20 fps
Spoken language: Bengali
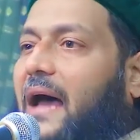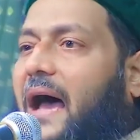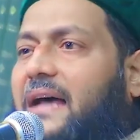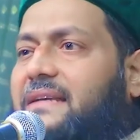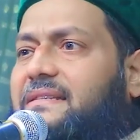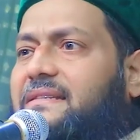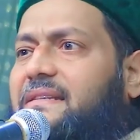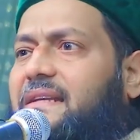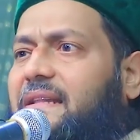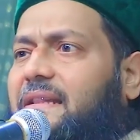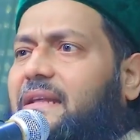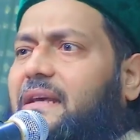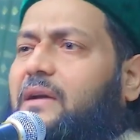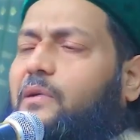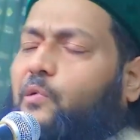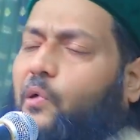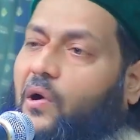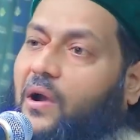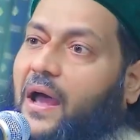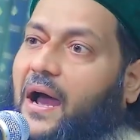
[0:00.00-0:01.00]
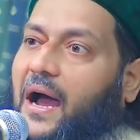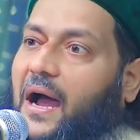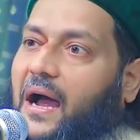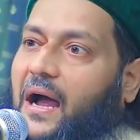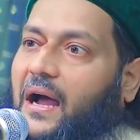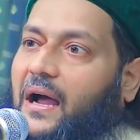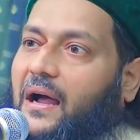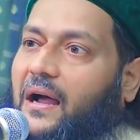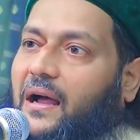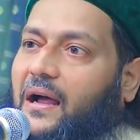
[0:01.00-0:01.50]
রাজনীতি করা
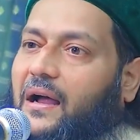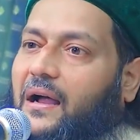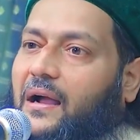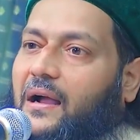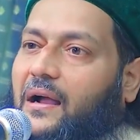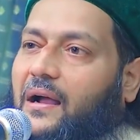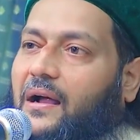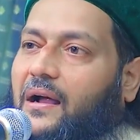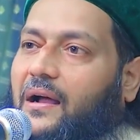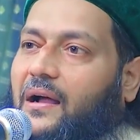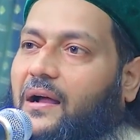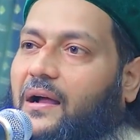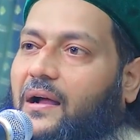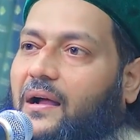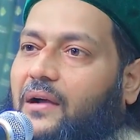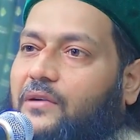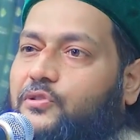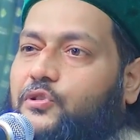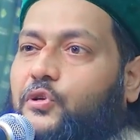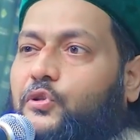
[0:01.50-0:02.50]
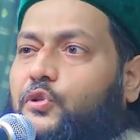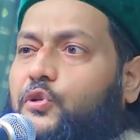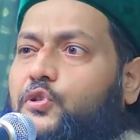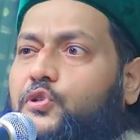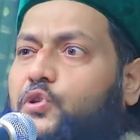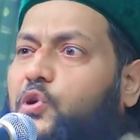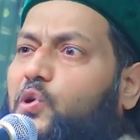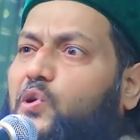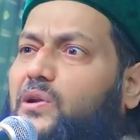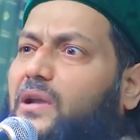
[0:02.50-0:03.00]
শুধু
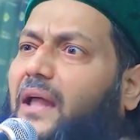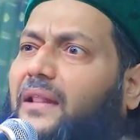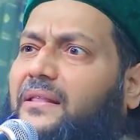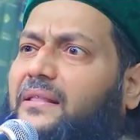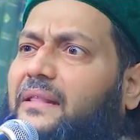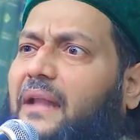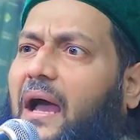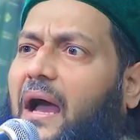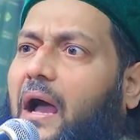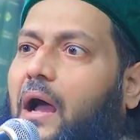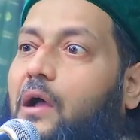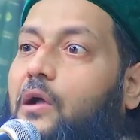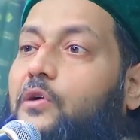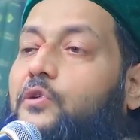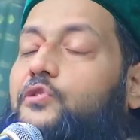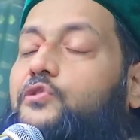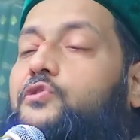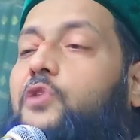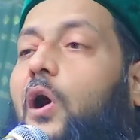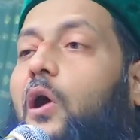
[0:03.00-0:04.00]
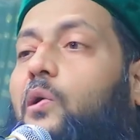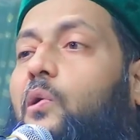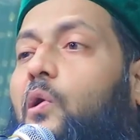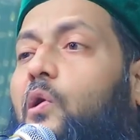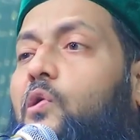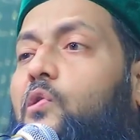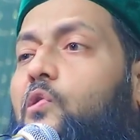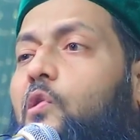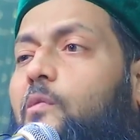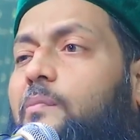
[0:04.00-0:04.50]
সুন্নাত না
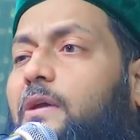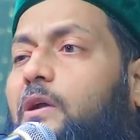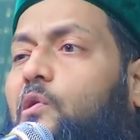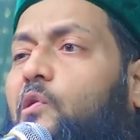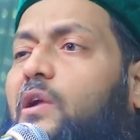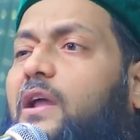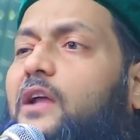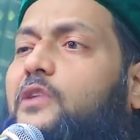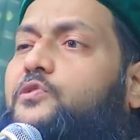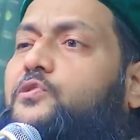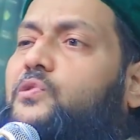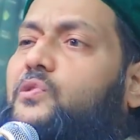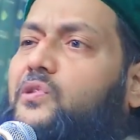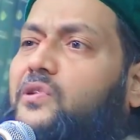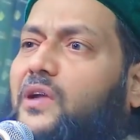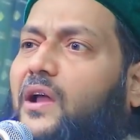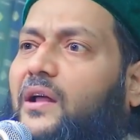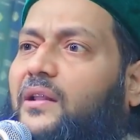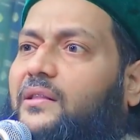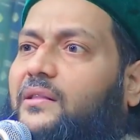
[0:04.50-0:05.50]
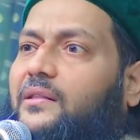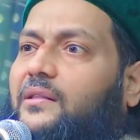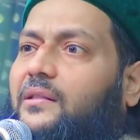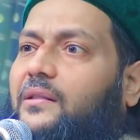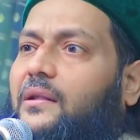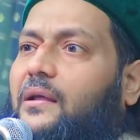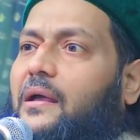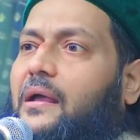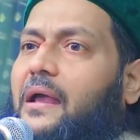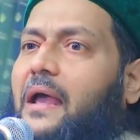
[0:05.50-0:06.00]
সকল নবীগণের সুন্নাত
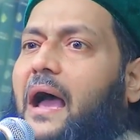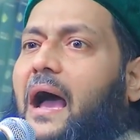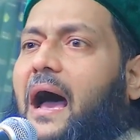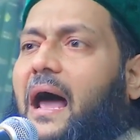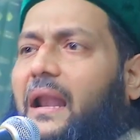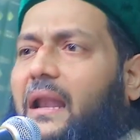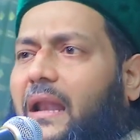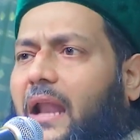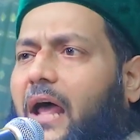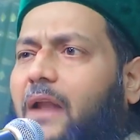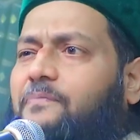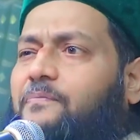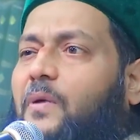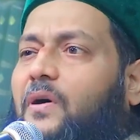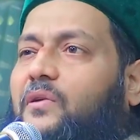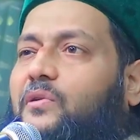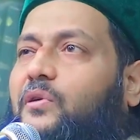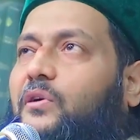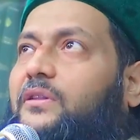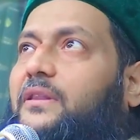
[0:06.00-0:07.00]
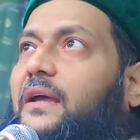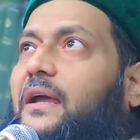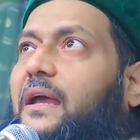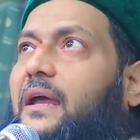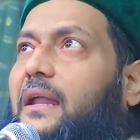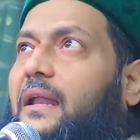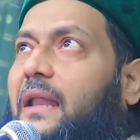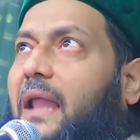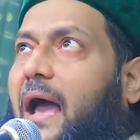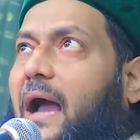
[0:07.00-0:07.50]
আল্লাহর পক্ষ
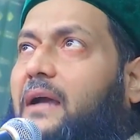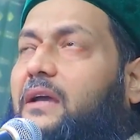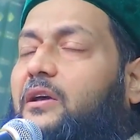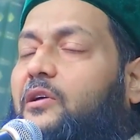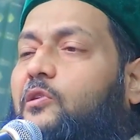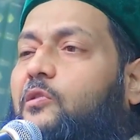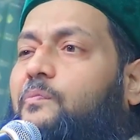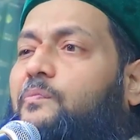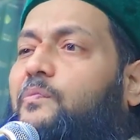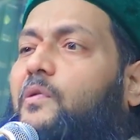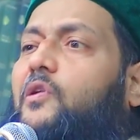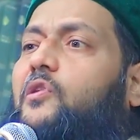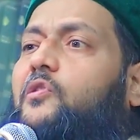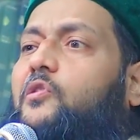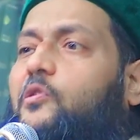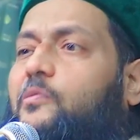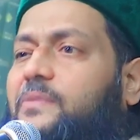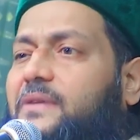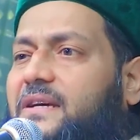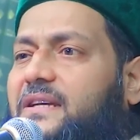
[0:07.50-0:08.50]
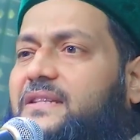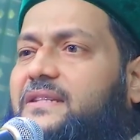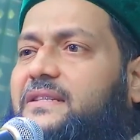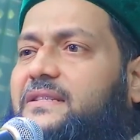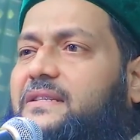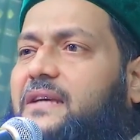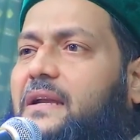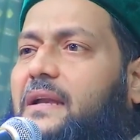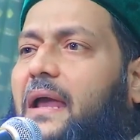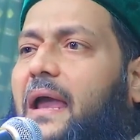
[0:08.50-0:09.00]
থেকে লাখের উপর নবী
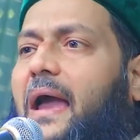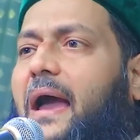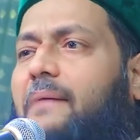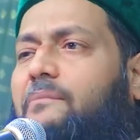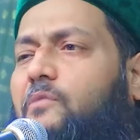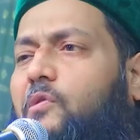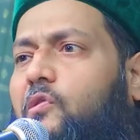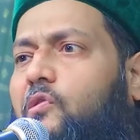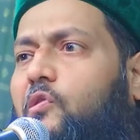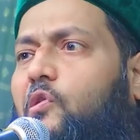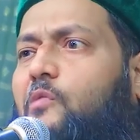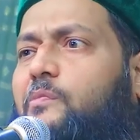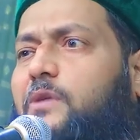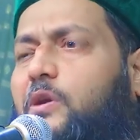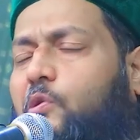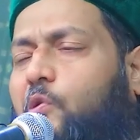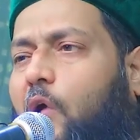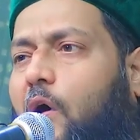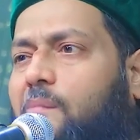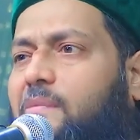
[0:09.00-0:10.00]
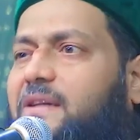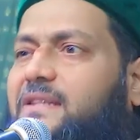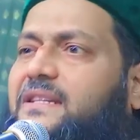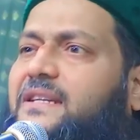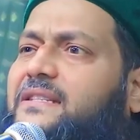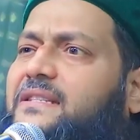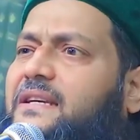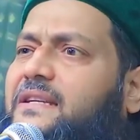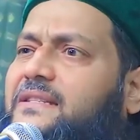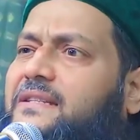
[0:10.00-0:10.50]
এসেছেন এমন নবী কম
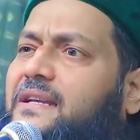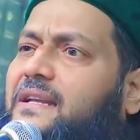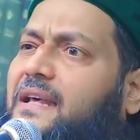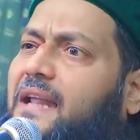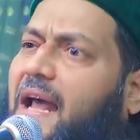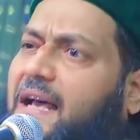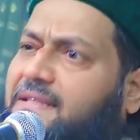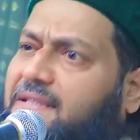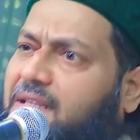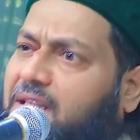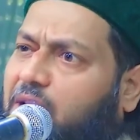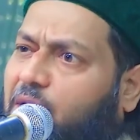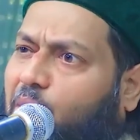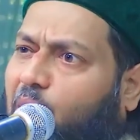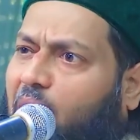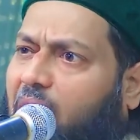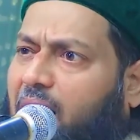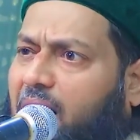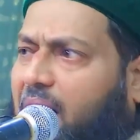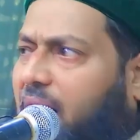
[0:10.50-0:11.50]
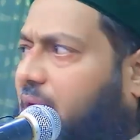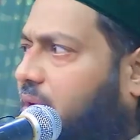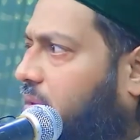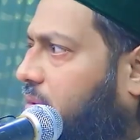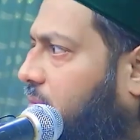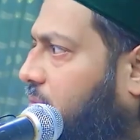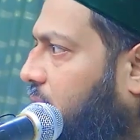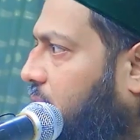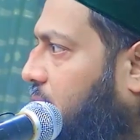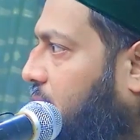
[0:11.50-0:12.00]
এসেছেন যিনি রাজনীতি করেন নাই
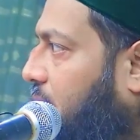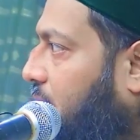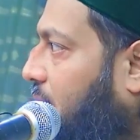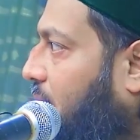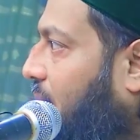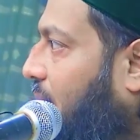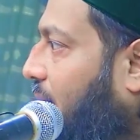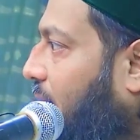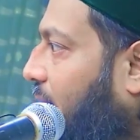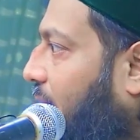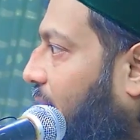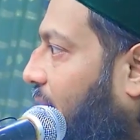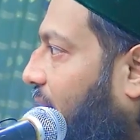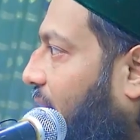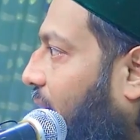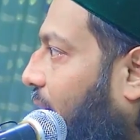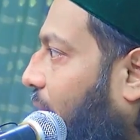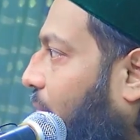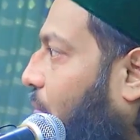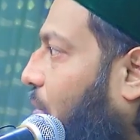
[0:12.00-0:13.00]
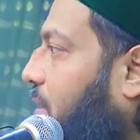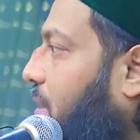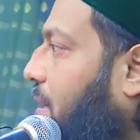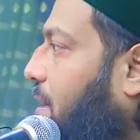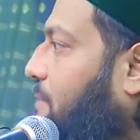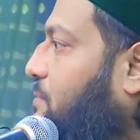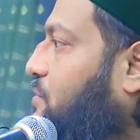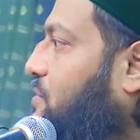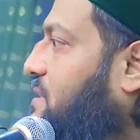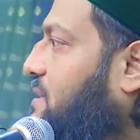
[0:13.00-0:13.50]

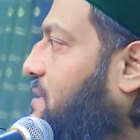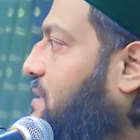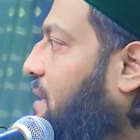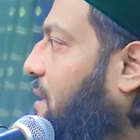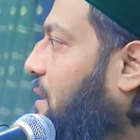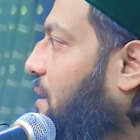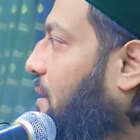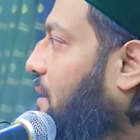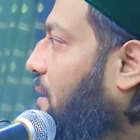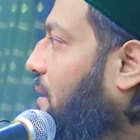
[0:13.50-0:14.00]
কথাটা বুঝতেছেন